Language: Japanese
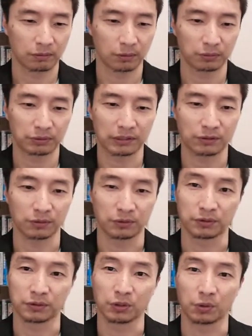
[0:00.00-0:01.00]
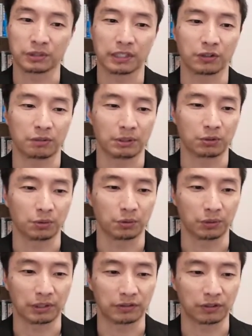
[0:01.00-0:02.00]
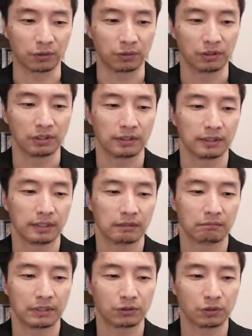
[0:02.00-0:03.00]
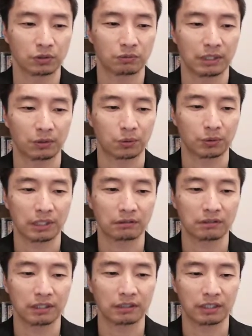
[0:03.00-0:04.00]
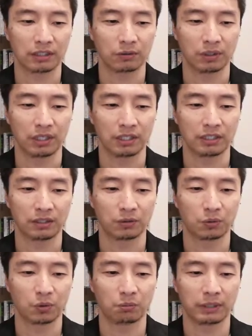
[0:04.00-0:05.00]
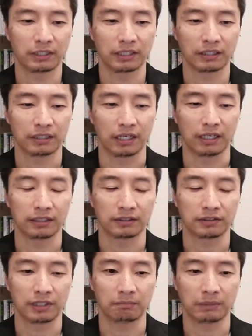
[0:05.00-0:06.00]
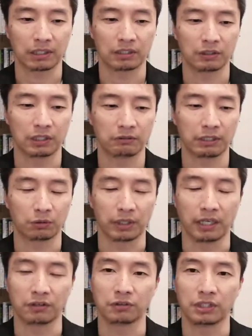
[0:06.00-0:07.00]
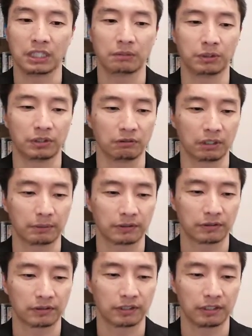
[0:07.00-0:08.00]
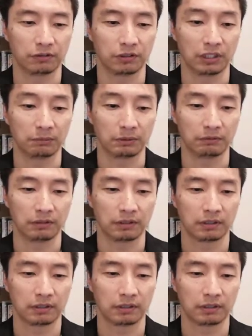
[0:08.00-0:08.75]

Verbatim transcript: この2つの数字を押さえておきましょうということなんですけど、一つは顧客あたりの平均購買単価ですね。まいわゆるこれ LTV と言われます。LTV。